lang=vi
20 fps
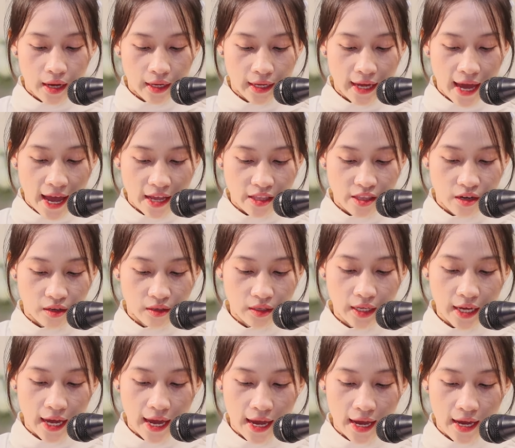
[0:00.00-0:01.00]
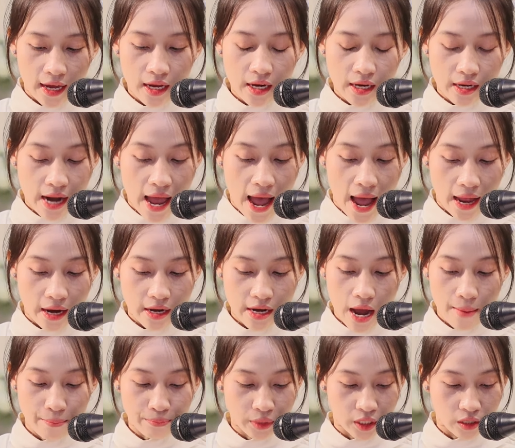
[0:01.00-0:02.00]
cả những kẻ đã
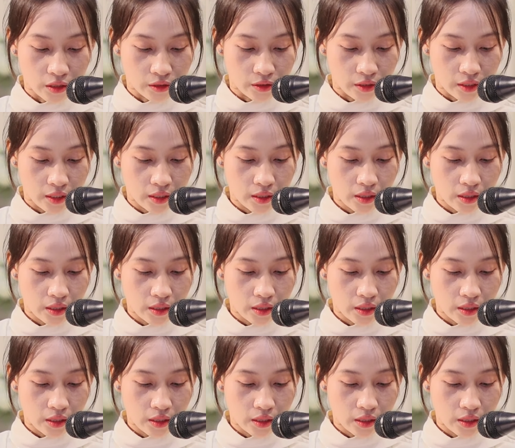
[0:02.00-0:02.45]
đâm người.